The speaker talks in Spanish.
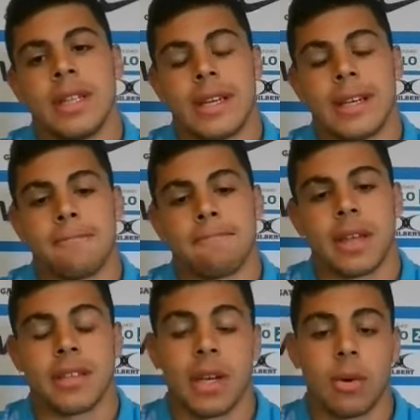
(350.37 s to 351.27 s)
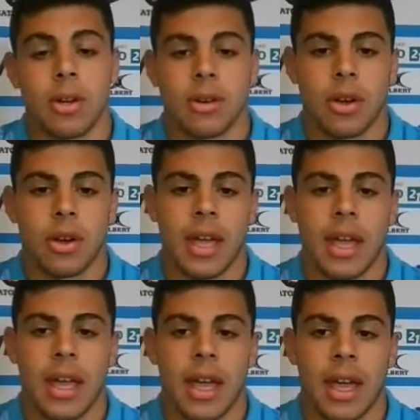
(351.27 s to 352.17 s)
Em, así que bueno, creo
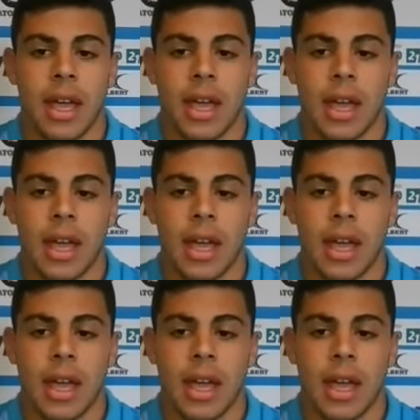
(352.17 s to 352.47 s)
que,